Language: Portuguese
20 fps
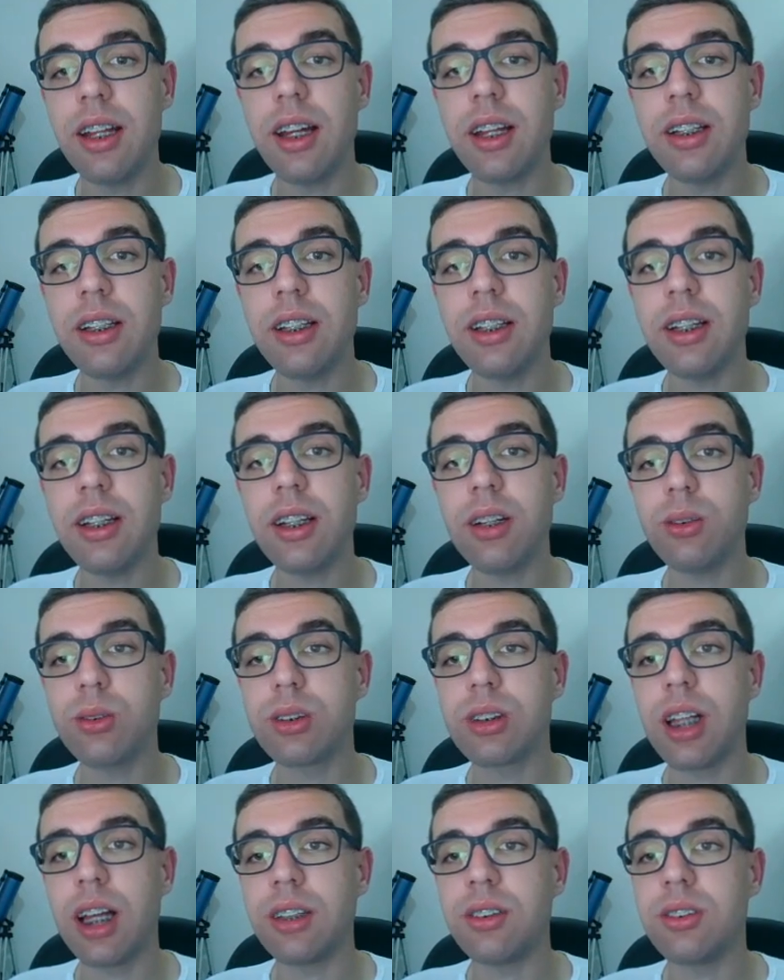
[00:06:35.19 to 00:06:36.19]
aí os
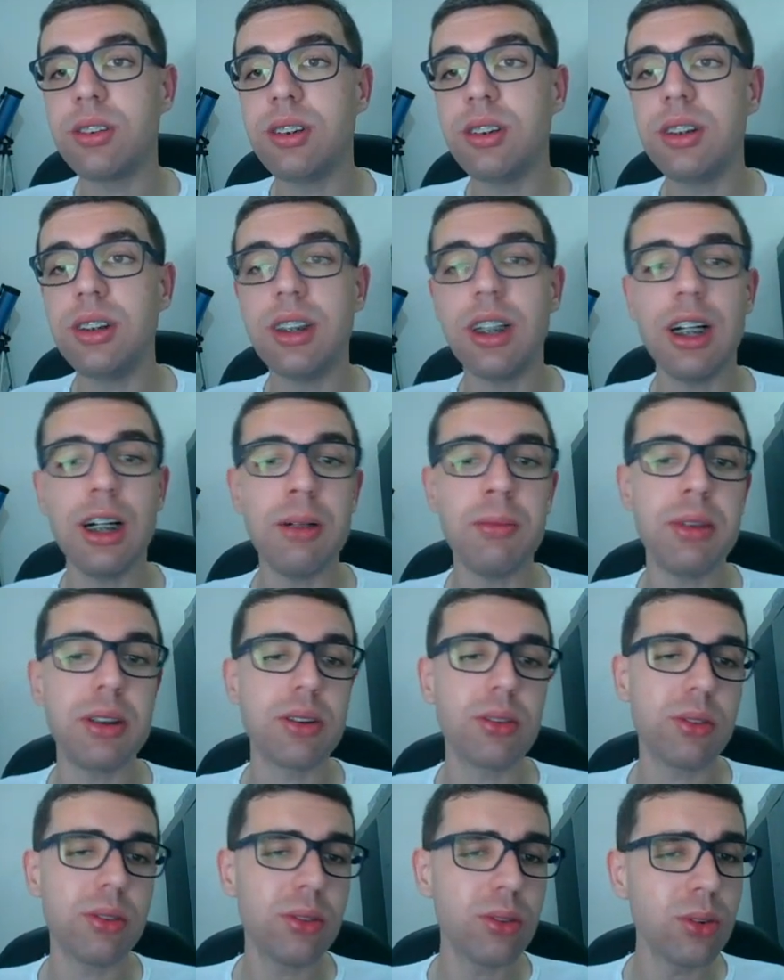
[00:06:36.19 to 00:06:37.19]
dados de
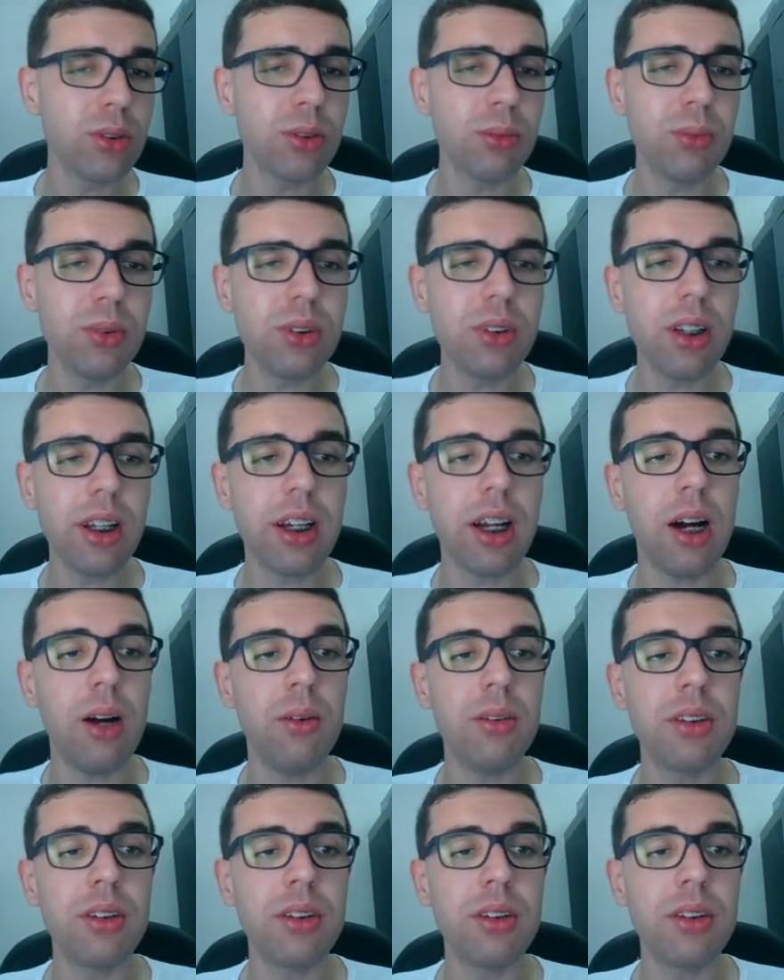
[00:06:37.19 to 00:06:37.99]
diâmetro, tudo muito legal.